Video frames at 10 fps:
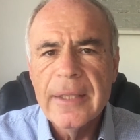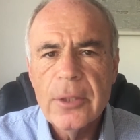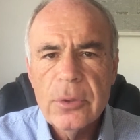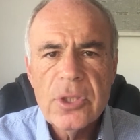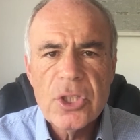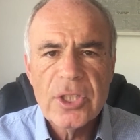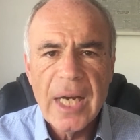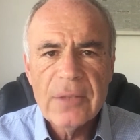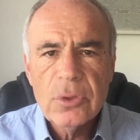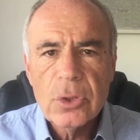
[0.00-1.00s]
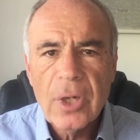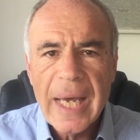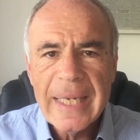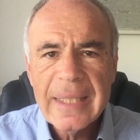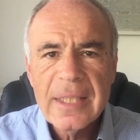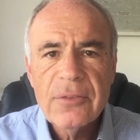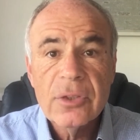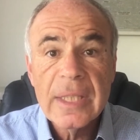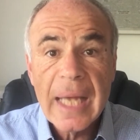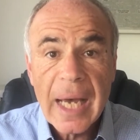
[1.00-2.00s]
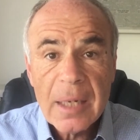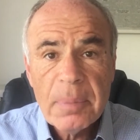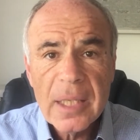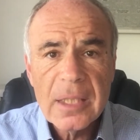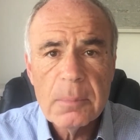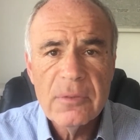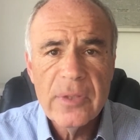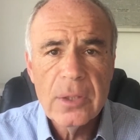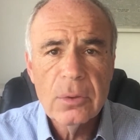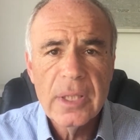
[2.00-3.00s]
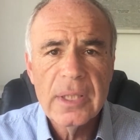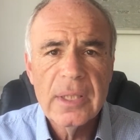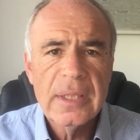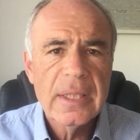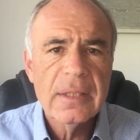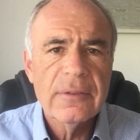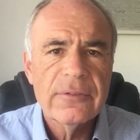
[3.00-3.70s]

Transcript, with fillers: Der jüdische Staat wurde doch eigentlich von den Arbeiterbewegungen in ihren